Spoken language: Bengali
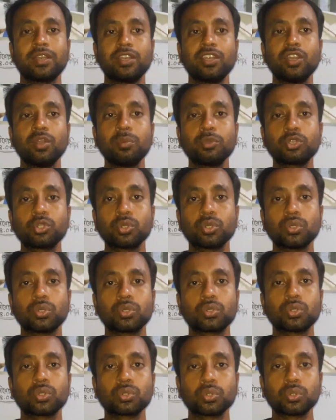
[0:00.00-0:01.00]
নিয়মিত
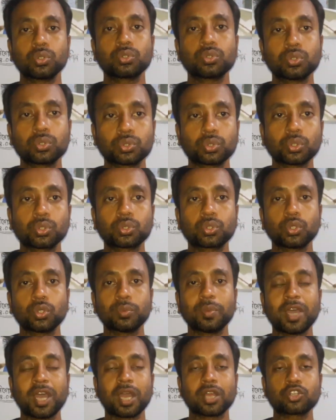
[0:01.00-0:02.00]
নতুন নতুন তথ্য
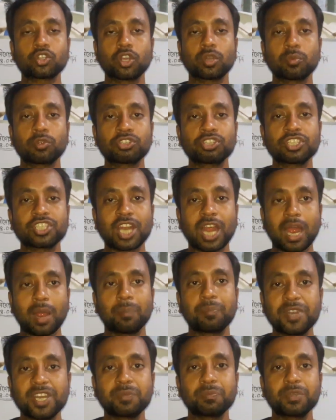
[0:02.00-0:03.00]
বা সর্বশেষ
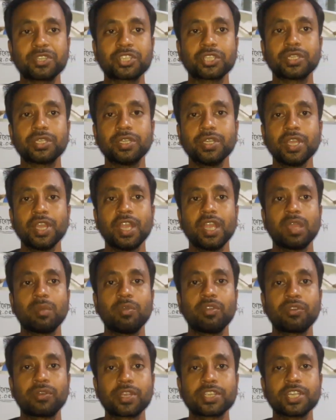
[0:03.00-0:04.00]
আপডেট পেতে
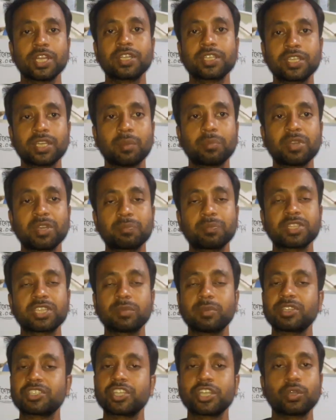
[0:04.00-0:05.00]
এবং রেজাল্টের আপডেট পেতে
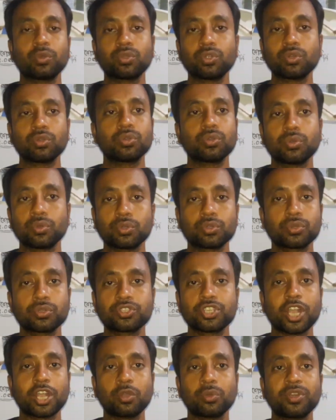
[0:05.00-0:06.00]
বা যে কোনো
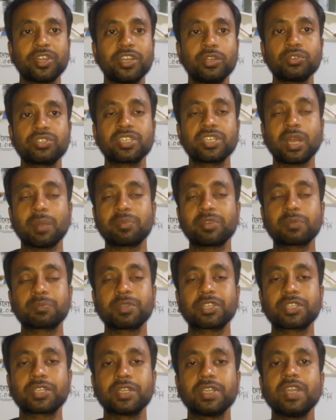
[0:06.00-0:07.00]
চাকরি নিউজের আপডেট
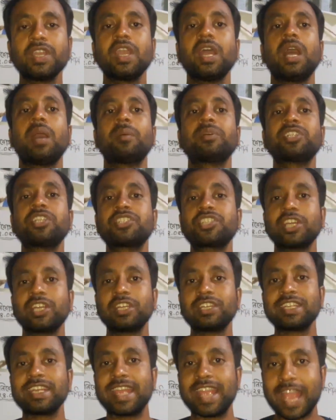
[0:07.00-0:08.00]
পেতে আমাদের
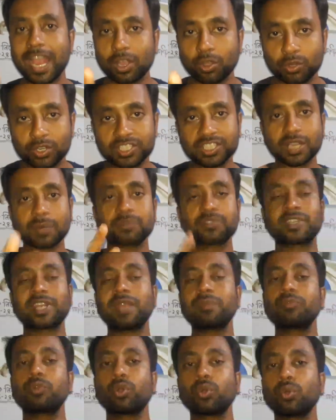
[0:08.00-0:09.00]
চ্যানেলটি এখনই
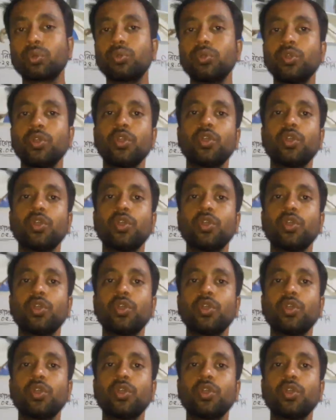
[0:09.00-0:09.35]
সাবস্ক্রাইব করুন